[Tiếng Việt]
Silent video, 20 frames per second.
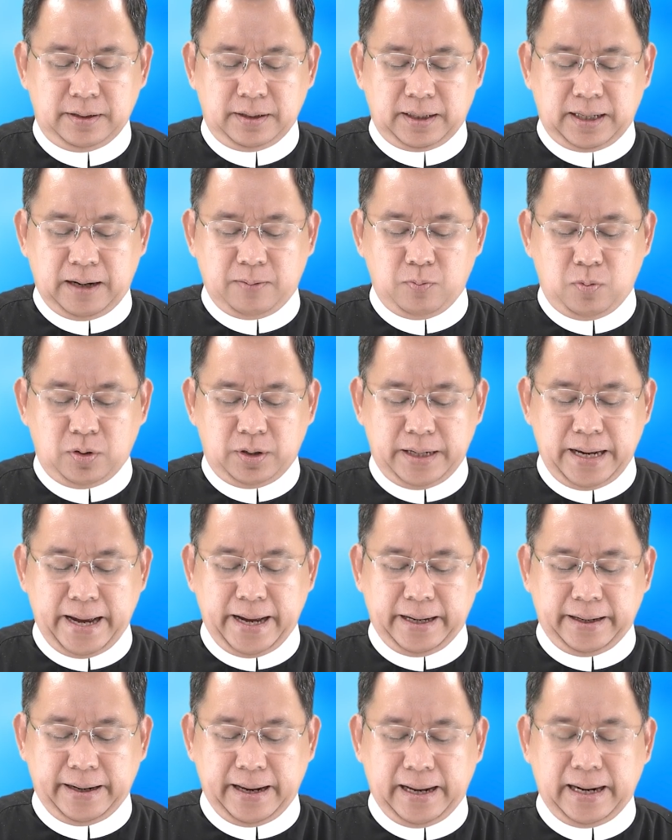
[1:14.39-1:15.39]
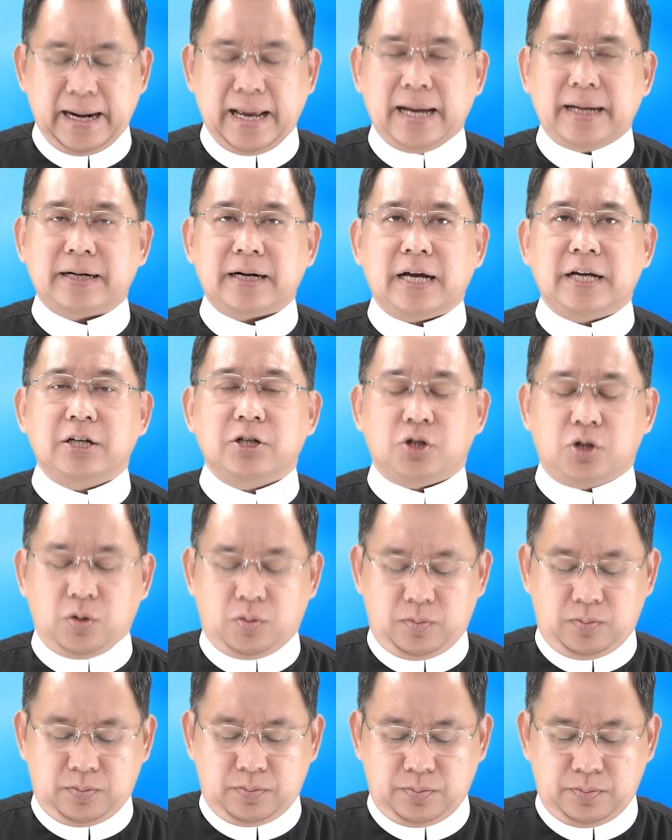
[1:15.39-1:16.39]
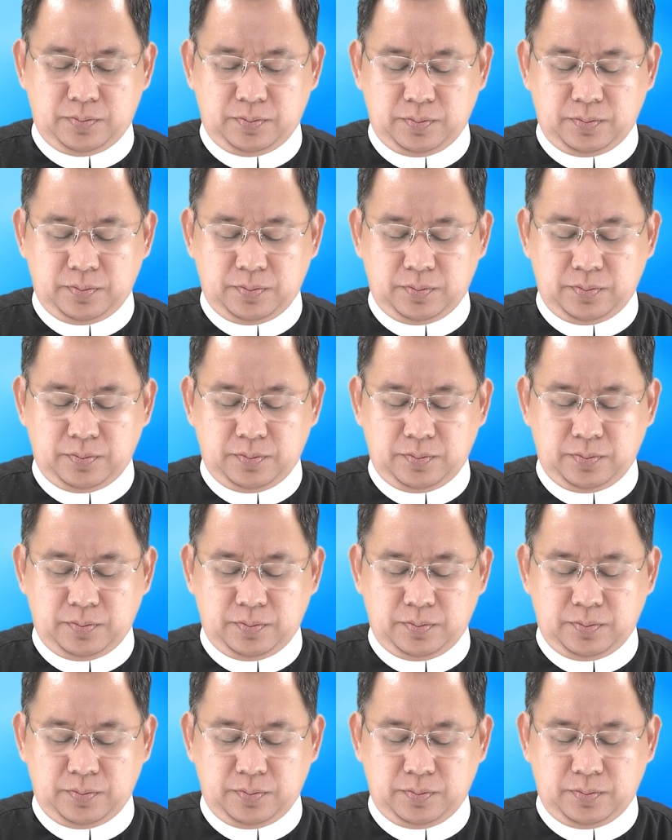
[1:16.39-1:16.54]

các môn đệ đã la rầy chúng